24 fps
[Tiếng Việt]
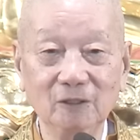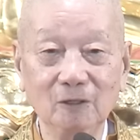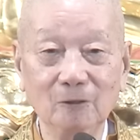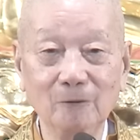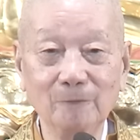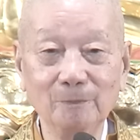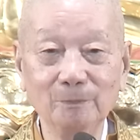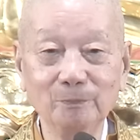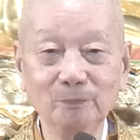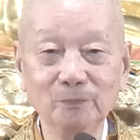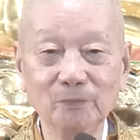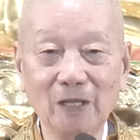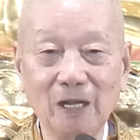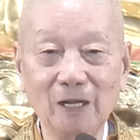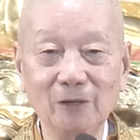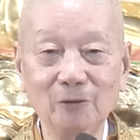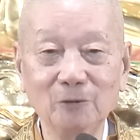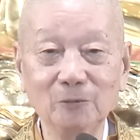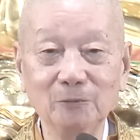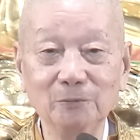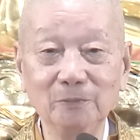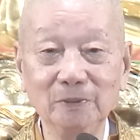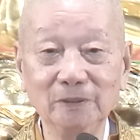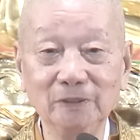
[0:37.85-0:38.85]
ốm
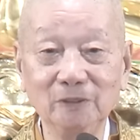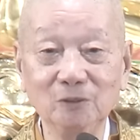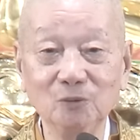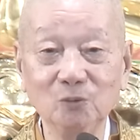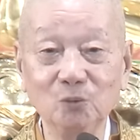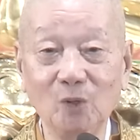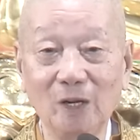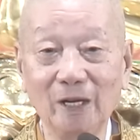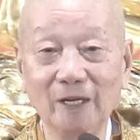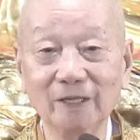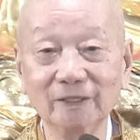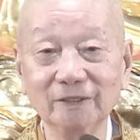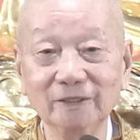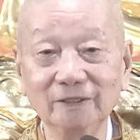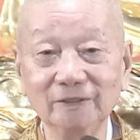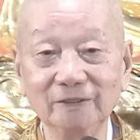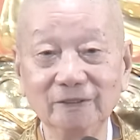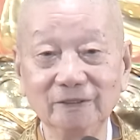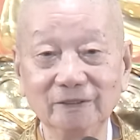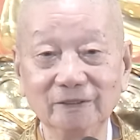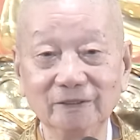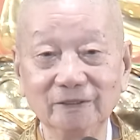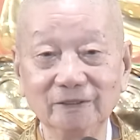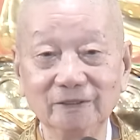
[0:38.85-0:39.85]
đau bệnh hoạn là gì?